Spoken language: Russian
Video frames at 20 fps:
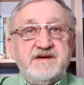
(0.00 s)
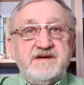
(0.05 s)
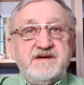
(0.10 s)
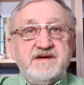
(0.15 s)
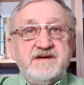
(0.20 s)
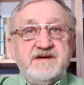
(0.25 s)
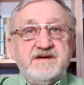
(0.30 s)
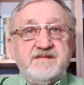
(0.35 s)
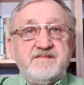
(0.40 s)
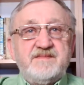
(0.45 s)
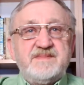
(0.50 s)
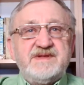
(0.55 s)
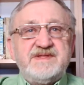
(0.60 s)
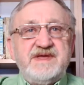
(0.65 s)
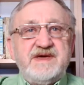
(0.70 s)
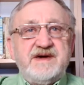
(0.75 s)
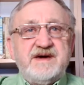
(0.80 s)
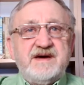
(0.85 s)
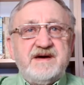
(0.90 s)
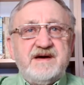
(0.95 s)

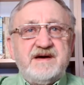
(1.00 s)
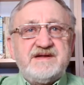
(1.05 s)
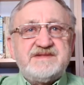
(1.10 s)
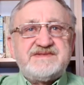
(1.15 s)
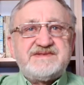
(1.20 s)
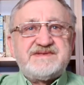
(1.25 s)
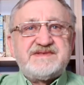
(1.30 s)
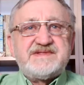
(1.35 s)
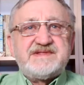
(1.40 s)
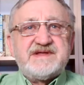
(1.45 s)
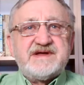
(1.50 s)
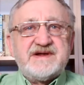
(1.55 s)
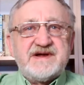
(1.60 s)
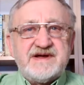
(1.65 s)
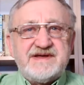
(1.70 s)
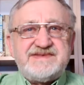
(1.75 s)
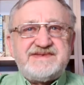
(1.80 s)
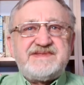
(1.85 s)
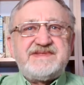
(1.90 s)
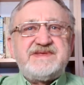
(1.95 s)
Мне от
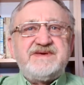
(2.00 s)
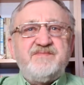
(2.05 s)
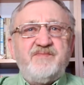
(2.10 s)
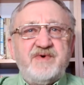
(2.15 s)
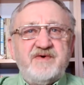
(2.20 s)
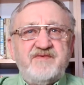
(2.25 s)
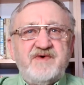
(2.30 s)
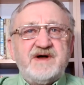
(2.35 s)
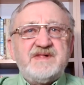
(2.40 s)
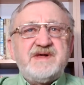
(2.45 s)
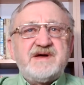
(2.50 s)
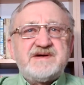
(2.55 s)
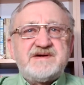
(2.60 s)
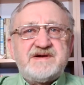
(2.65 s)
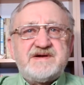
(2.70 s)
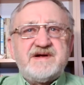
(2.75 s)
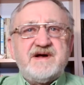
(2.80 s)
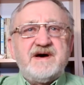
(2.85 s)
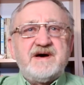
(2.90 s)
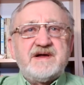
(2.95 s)
страсти бывало
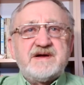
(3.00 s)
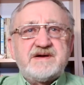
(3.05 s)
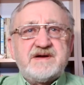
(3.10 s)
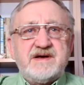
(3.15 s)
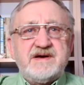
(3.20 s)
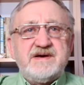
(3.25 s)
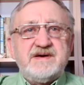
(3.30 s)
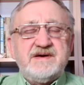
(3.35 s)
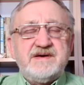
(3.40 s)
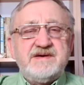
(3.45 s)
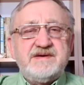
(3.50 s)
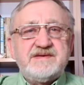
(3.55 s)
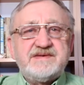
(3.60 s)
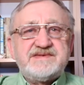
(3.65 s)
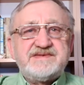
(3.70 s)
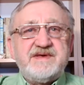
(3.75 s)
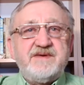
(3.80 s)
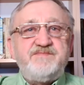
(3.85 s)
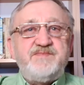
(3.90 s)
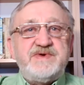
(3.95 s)
жарко
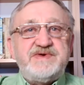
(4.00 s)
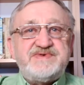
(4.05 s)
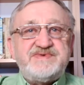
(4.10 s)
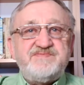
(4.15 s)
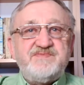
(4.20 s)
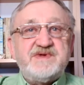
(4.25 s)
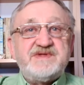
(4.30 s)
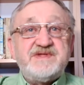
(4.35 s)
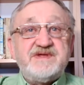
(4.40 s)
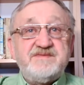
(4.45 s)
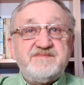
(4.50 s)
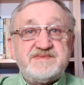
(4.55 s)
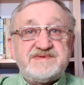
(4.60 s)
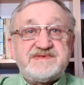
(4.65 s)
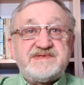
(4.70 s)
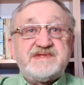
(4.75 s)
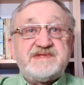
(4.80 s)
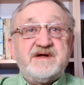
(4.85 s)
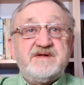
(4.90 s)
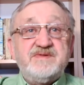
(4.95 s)
за письменным
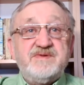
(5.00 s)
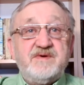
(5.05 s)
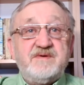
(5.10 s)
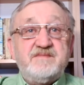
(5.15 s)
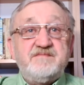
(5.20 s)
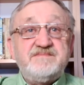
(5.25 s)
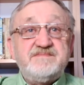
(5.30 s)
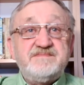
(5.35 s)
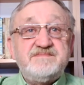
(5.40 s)
столом.